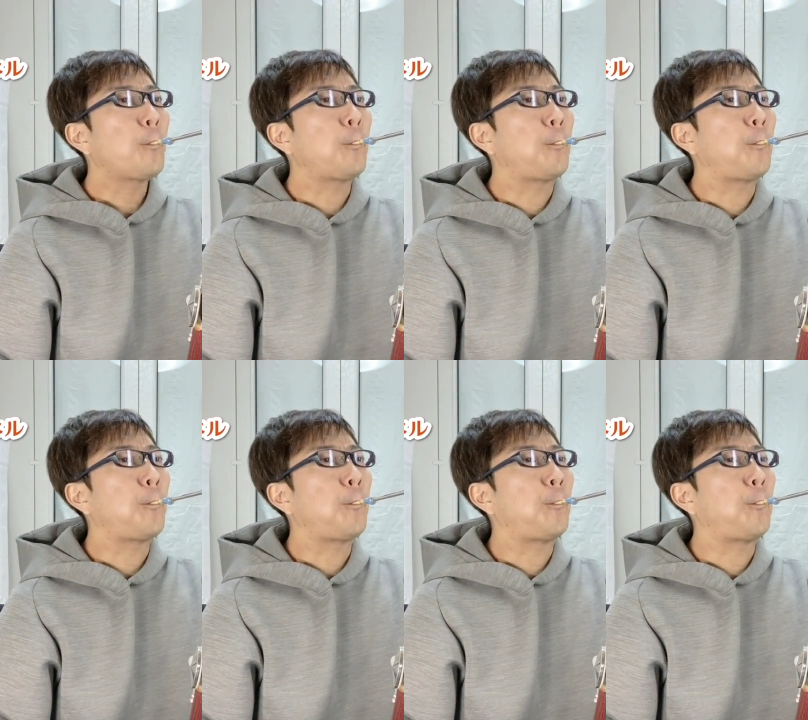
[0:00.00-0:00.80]

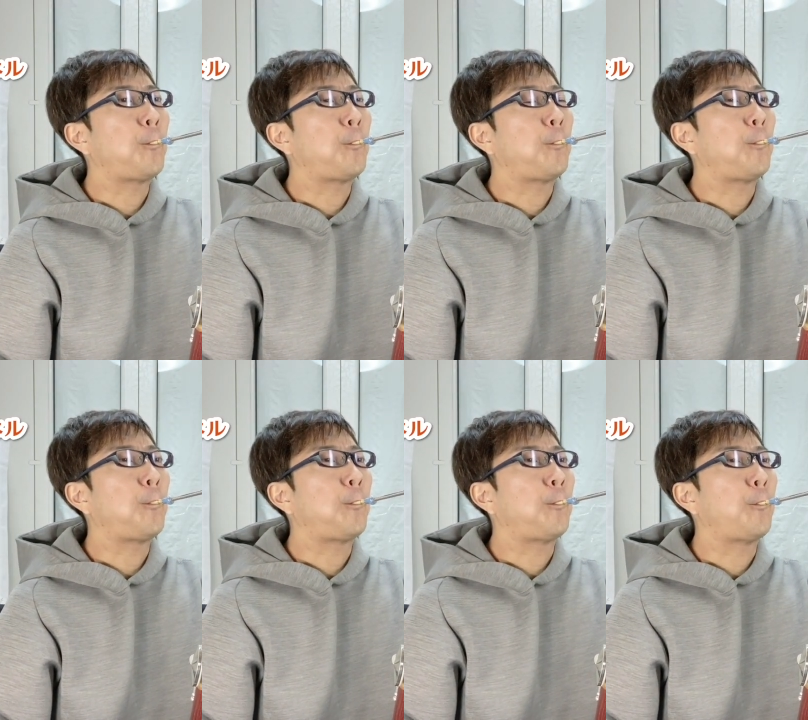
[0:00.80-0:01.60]

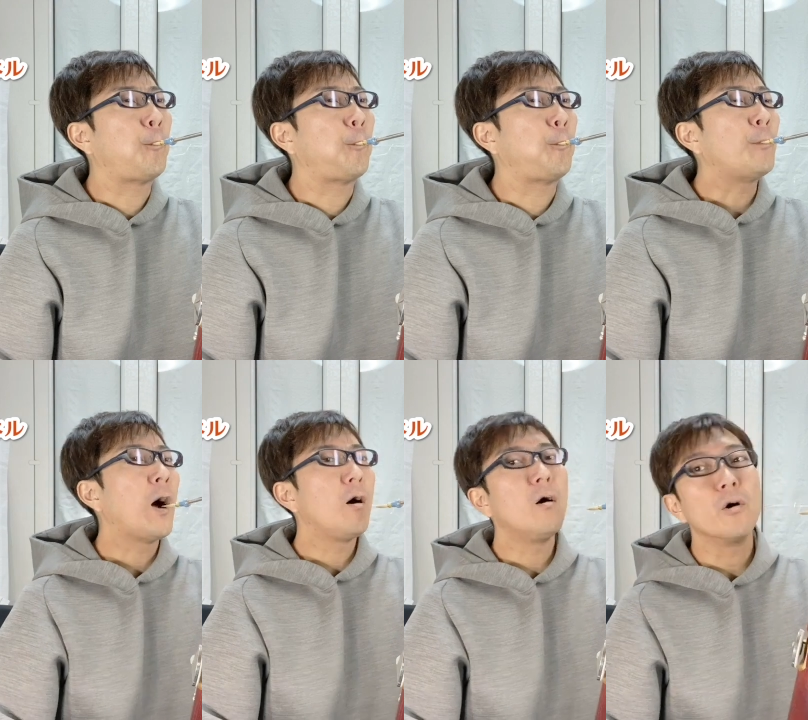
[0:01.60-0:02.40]
エレー
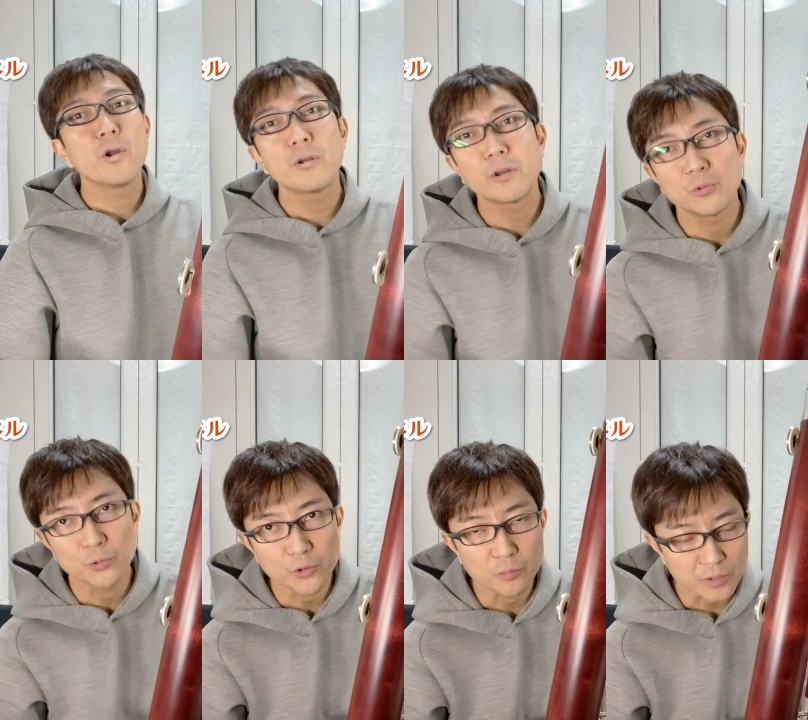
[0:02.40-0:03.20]
ド
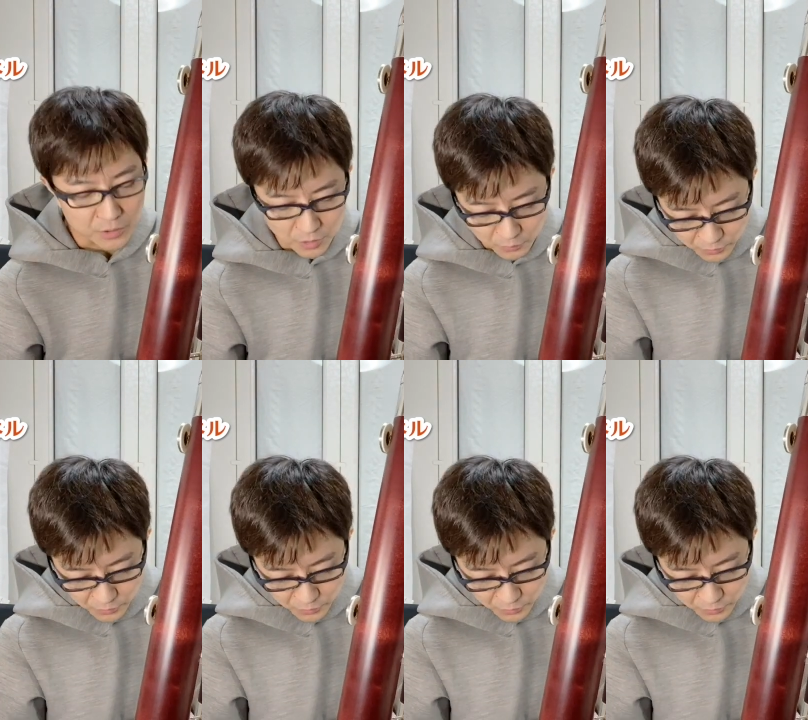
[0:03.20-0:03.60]
の指いいかも。